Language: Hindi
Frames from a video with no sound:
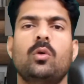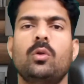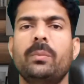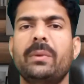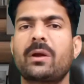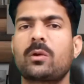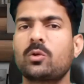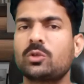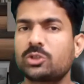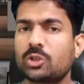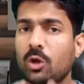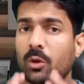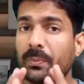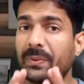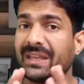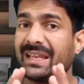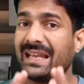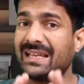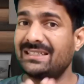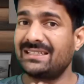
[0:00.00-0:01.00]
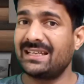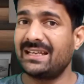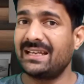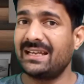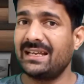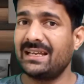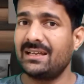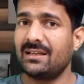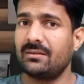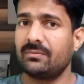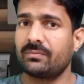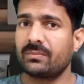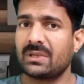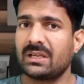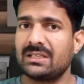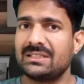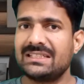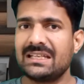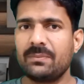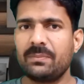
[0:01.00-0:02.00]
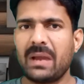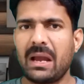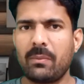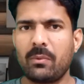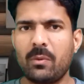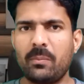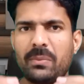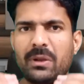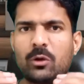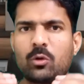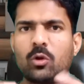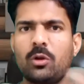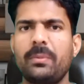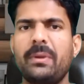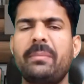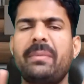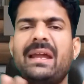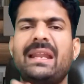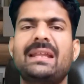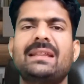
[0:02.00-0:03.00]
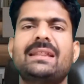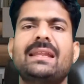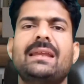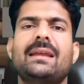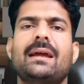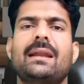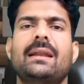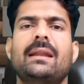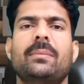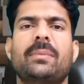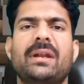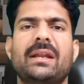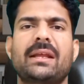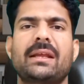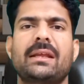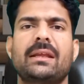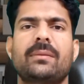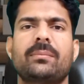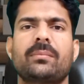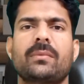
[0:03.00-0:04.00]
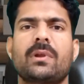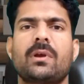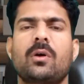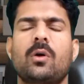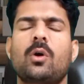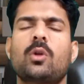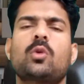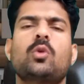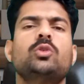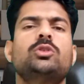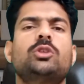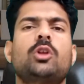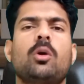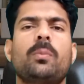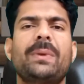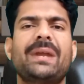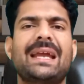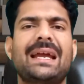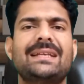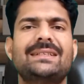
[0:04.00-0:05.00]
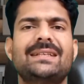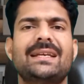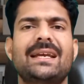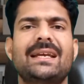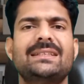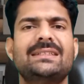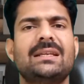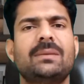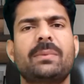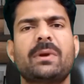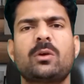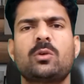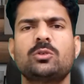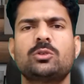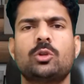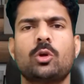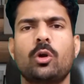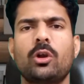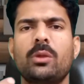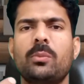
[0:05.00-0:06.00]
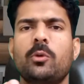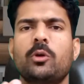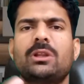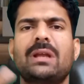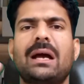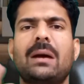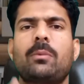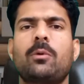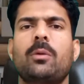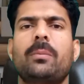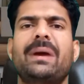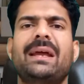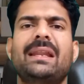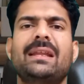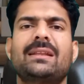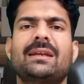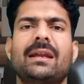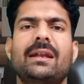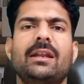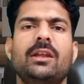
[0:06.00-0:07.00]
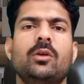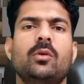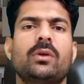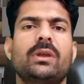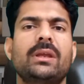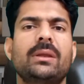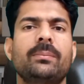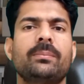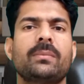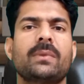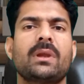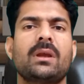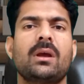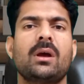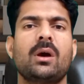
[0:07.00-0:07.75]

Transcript: उनमें कुछ टॉपिक ऐसे हैं जिन पे आपको बिल्कुल भी मेहनत नहीं करनी पड़ेगी और कुछ टॉपिक ऐसे हैं जिन पे कुछ थोड़ी बहुत आपको मेहनत करनी होगी